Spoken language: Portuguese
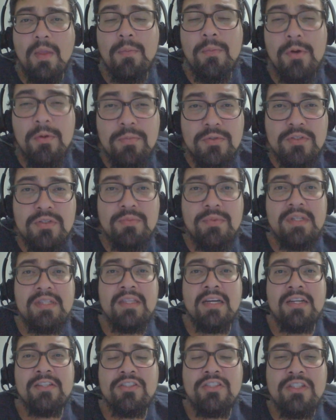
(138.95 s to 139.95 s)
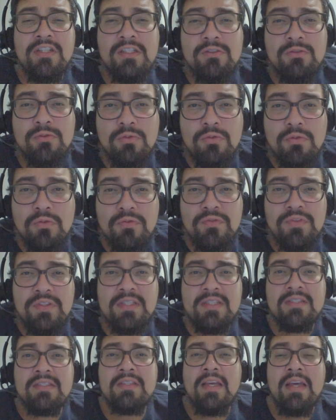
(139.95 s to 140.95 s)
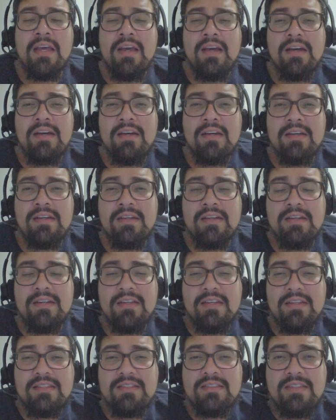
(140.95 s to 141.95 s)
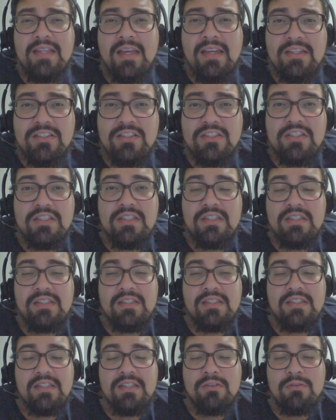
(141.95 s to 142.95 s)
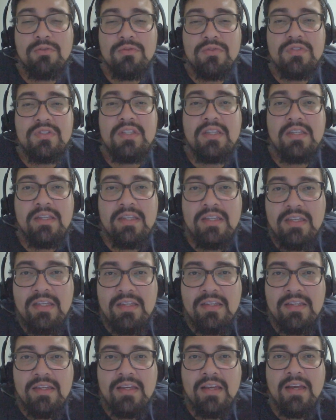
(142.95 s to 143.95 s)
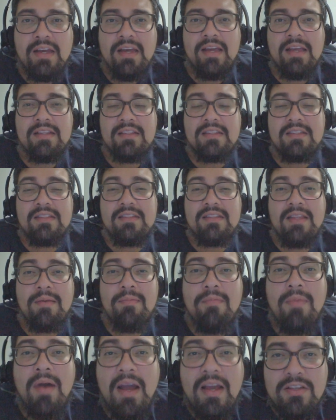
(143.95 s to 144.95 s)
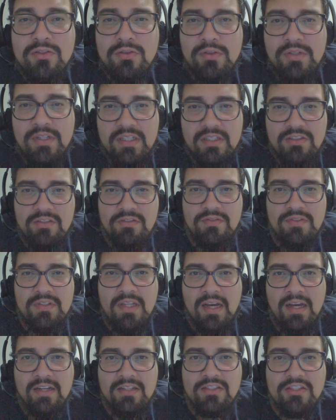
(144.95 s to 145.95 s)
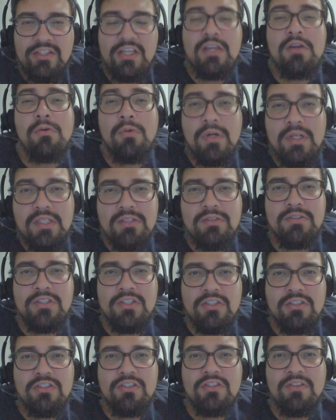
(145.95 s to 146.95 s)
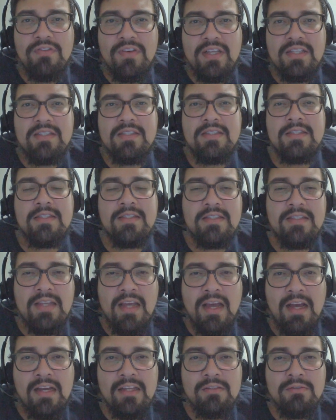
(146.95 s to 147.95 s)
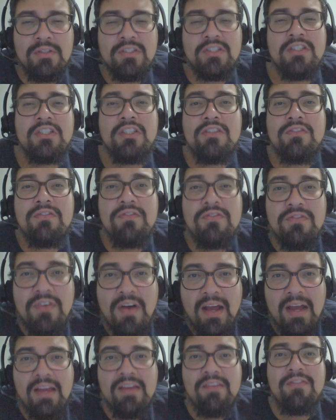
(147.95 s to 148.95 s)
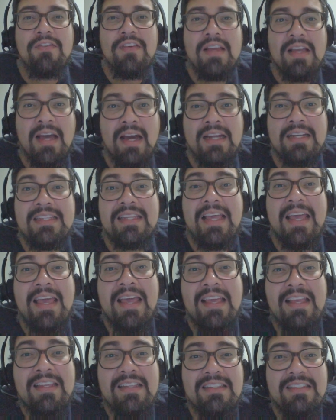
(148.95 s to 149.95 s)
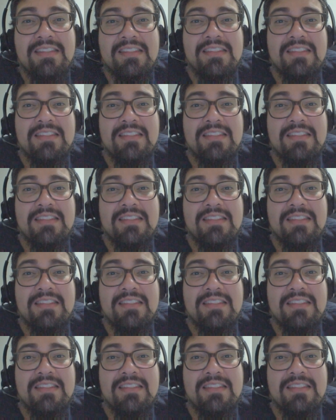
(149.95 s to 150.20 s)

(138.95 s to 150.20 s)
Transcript: maior possibilidade de tirar dúvidas, uh, entende? E, e conseguir é, ter mais conectividade. Enquanto a gente estiver distanciado, a gente vai ficar em